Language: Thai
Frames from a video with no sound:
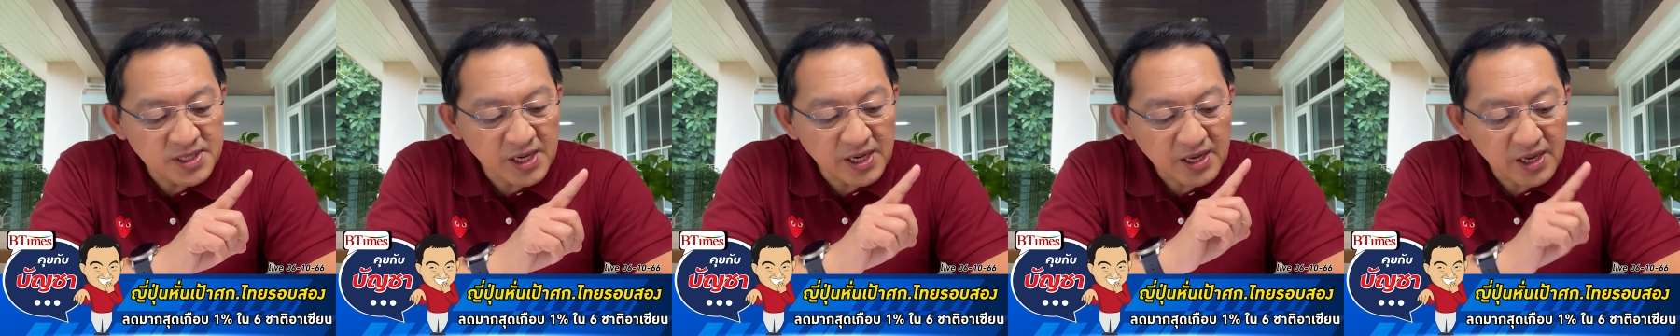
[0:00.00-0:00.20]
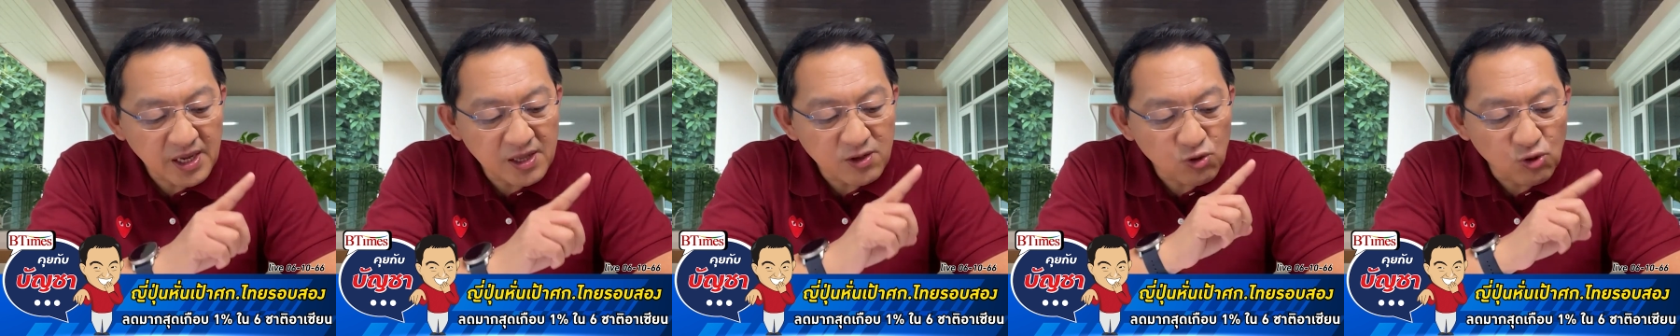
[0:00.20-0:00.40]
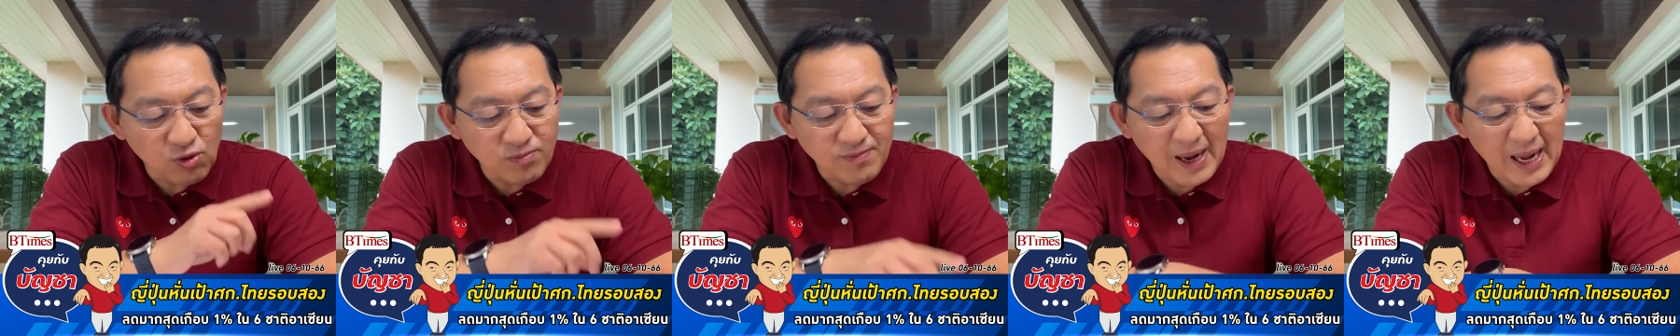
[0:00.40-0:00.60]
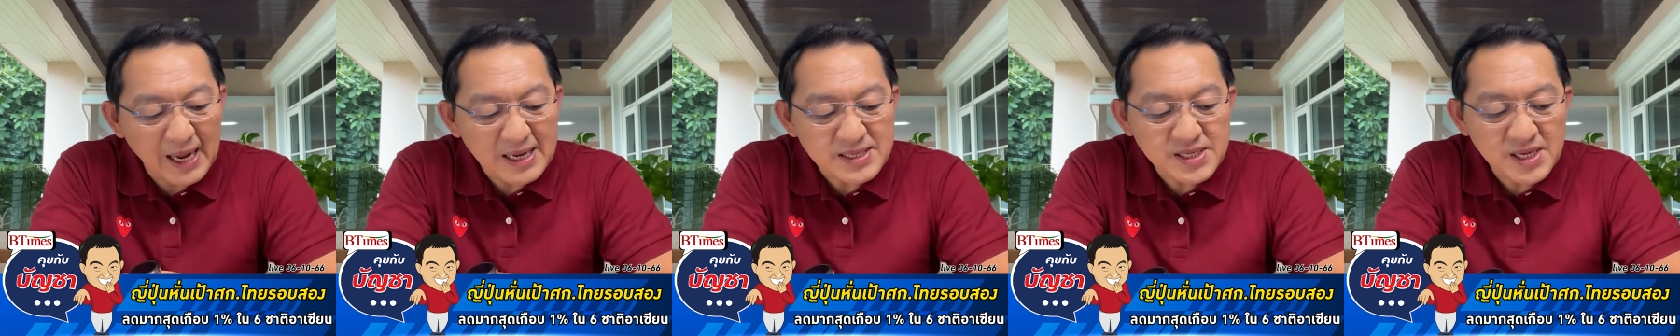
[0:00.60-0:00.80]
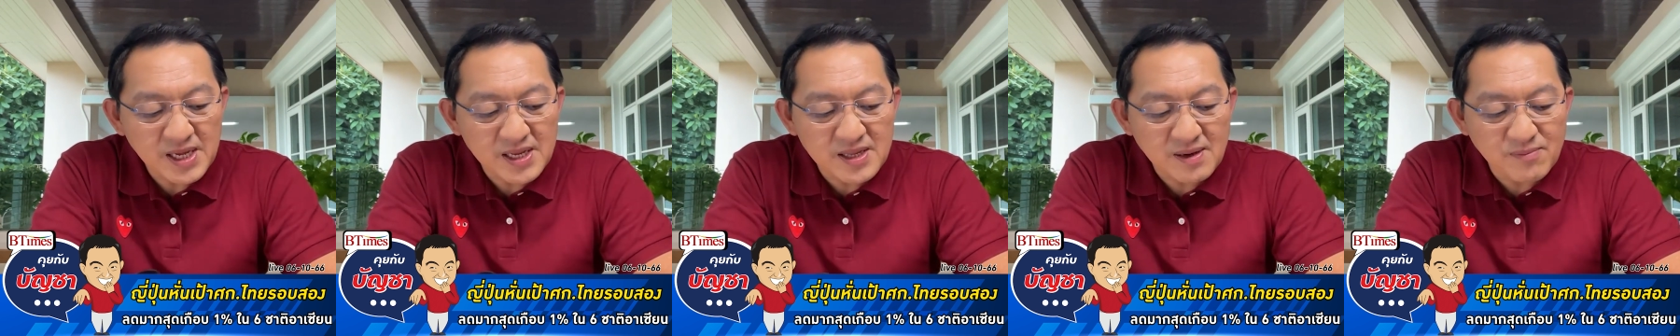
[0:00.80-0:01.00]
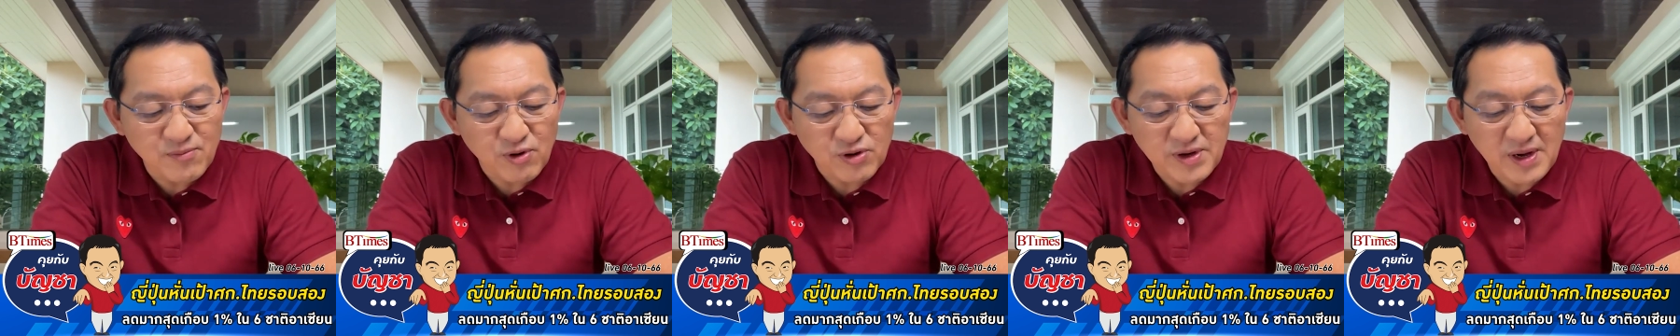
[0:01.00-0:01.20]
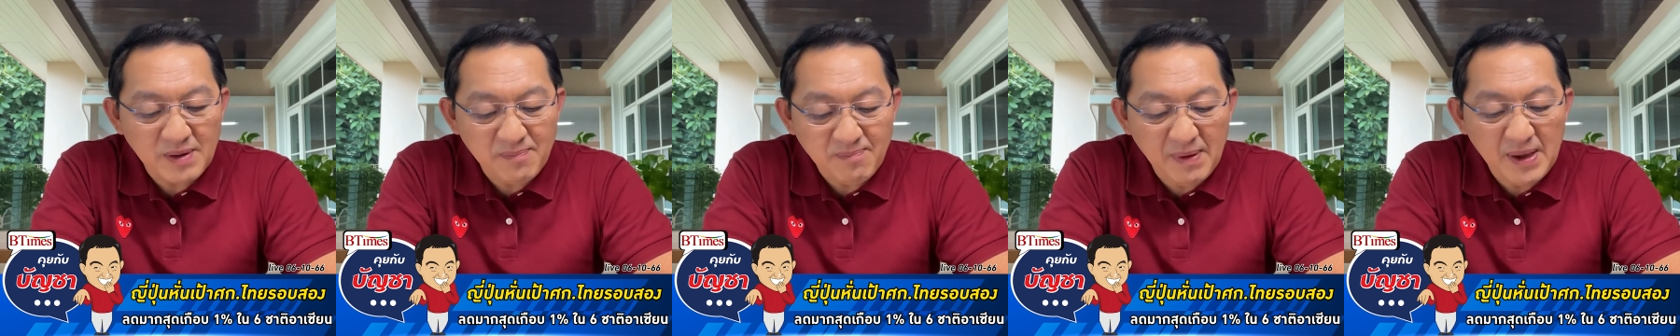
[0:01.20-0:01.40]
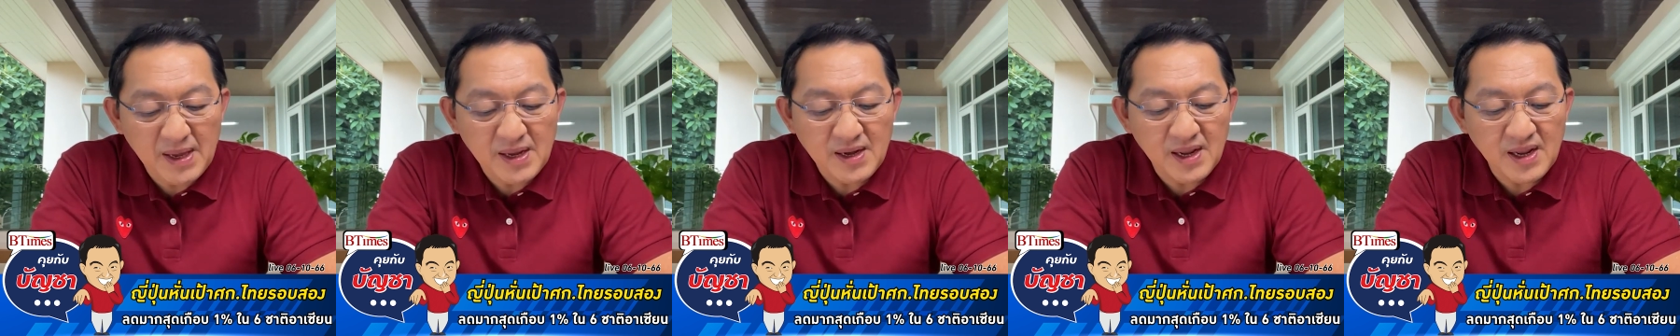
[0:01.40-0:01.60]
เศรษฐกิจกลุ่มอาเซียนทั้งหมด
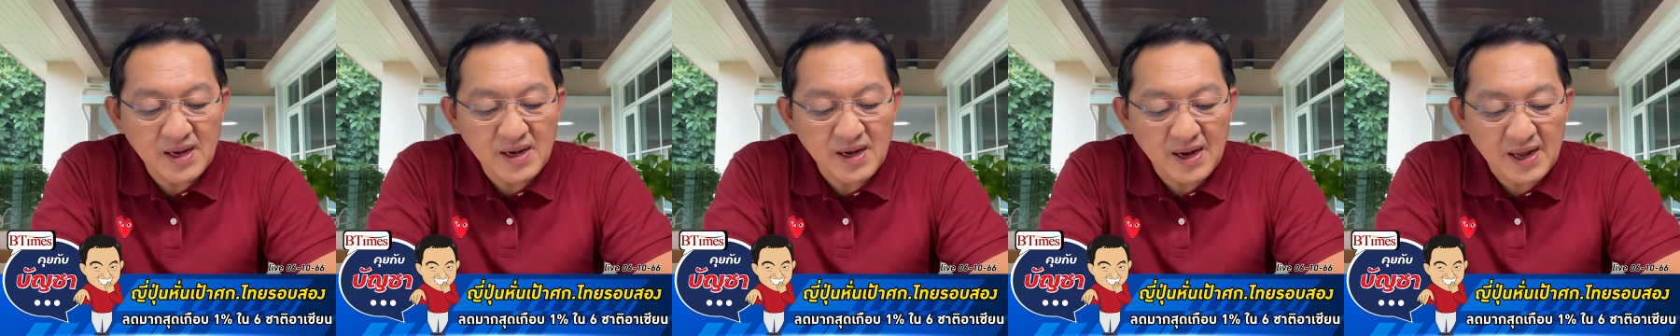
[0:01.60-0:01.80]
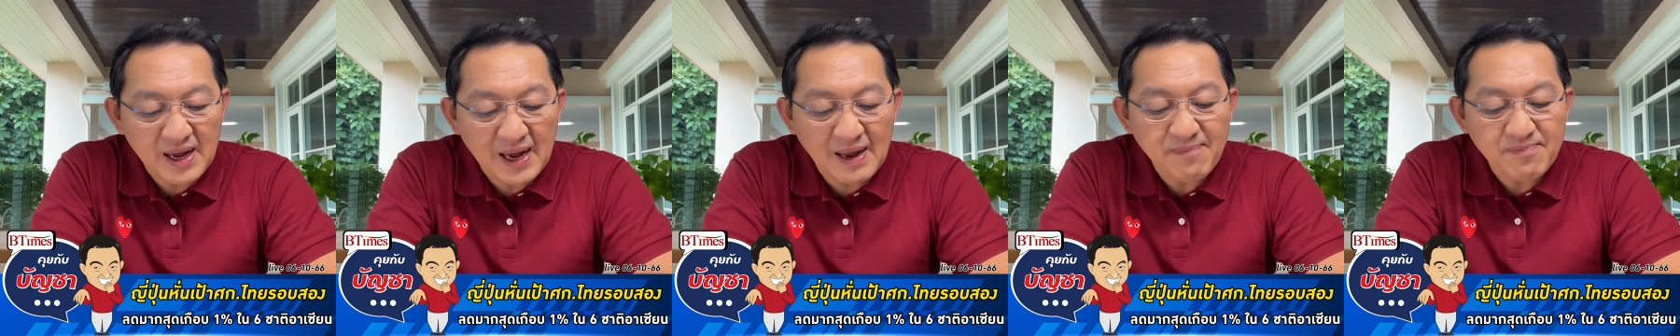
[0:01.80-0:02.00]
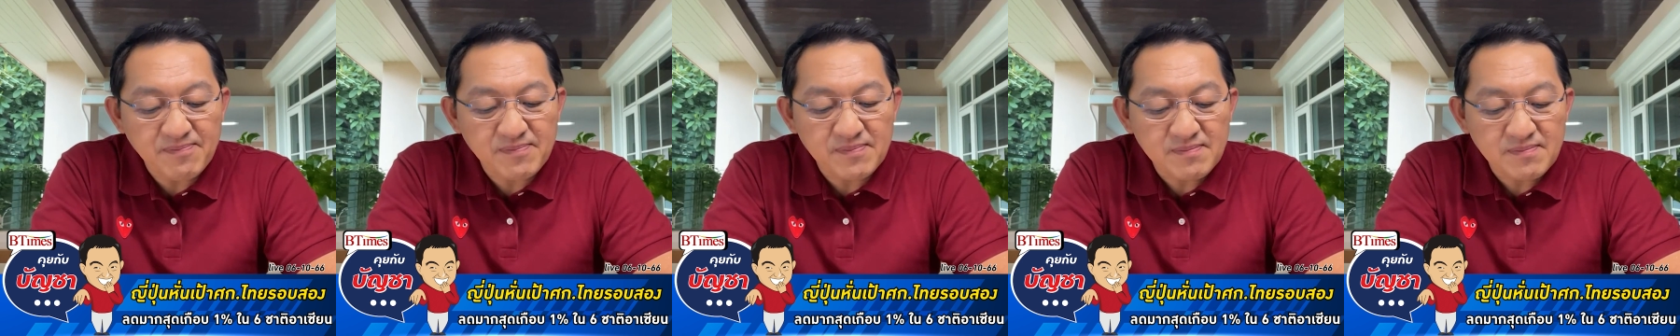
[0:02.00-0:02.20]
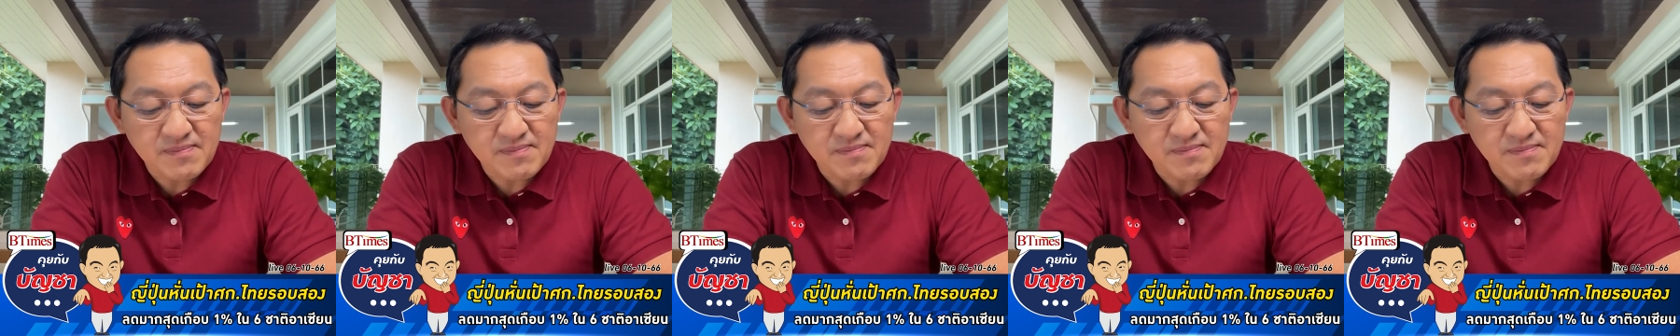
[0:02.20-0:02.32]
ในปีนี้นี่นะครับ